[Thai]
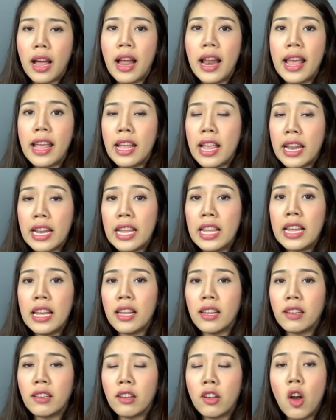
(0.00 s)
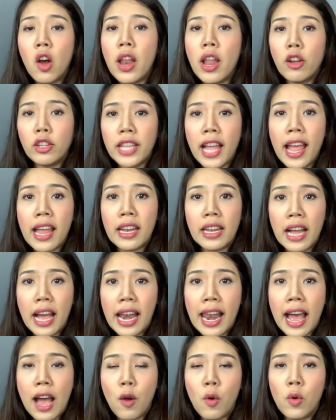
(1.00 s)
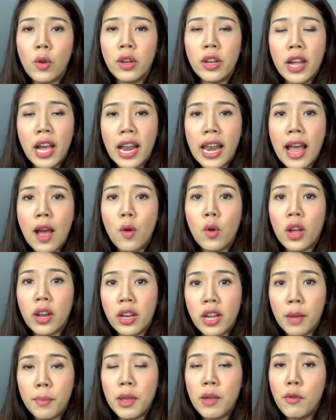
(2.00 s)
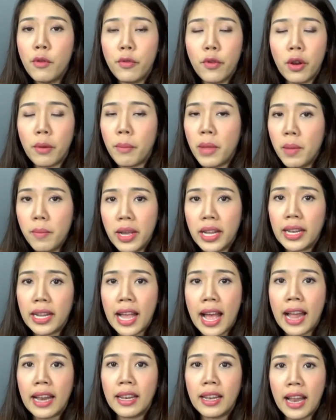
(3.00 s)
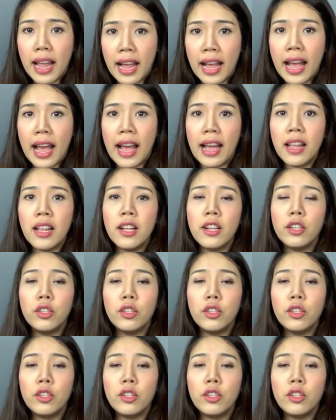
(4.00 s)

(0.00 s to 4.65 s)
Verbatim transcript: อะไรอันนี้ก็แล้วแต่เนื้อเราเนื้อเรากับเนื้อพี่ฝนไม่เหมือนกันนะคะ